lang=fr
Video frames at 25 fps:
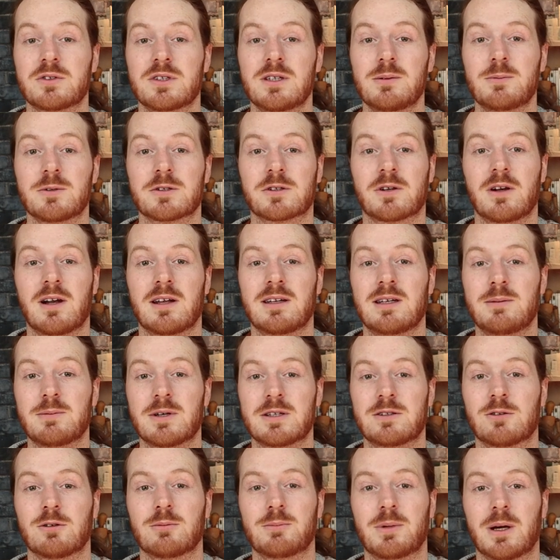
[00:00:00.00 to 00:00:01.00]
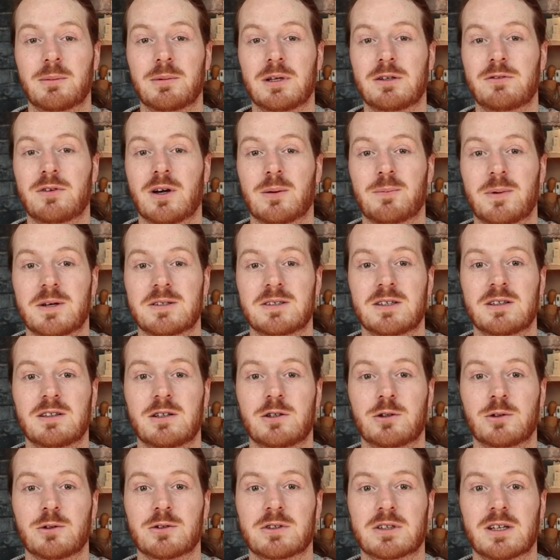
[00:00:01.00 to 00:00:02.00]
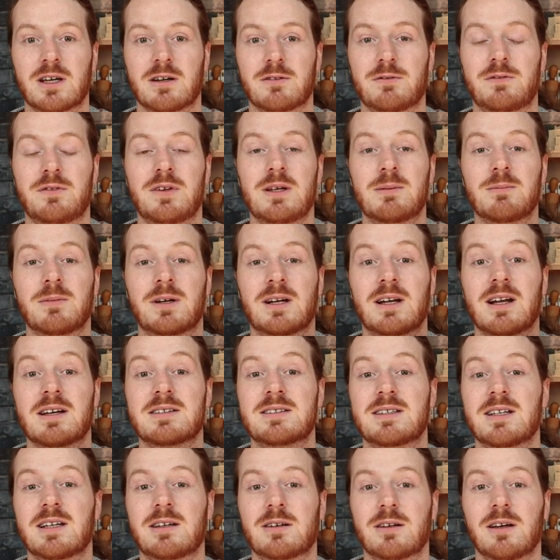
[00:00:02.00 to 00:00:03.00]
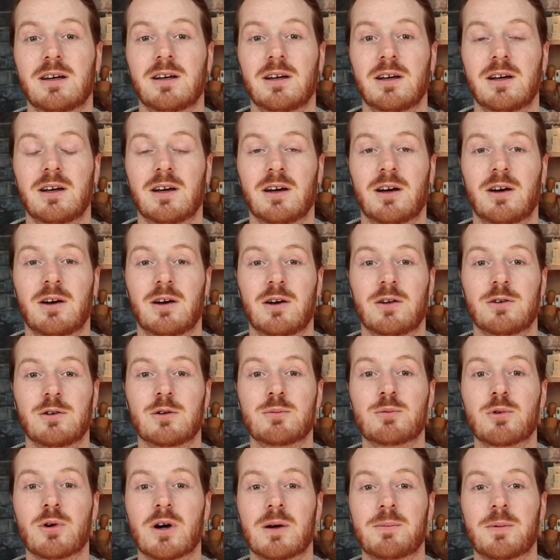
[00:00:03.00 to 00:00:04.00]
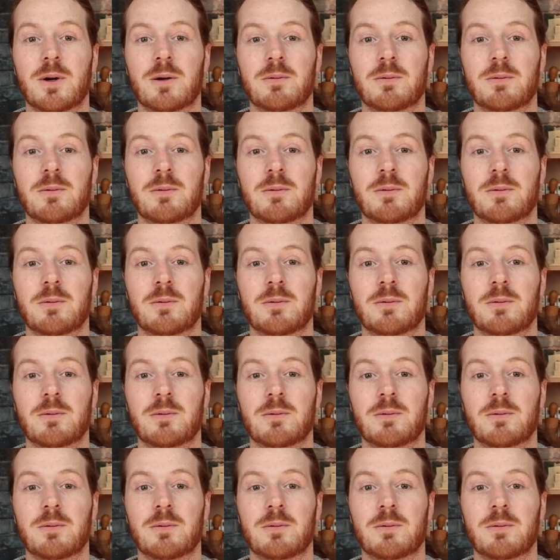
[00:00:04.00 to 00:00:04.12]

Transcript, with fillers: aussi parce que l'animation permet de faire passer des choses qu'un film classique ne pourrait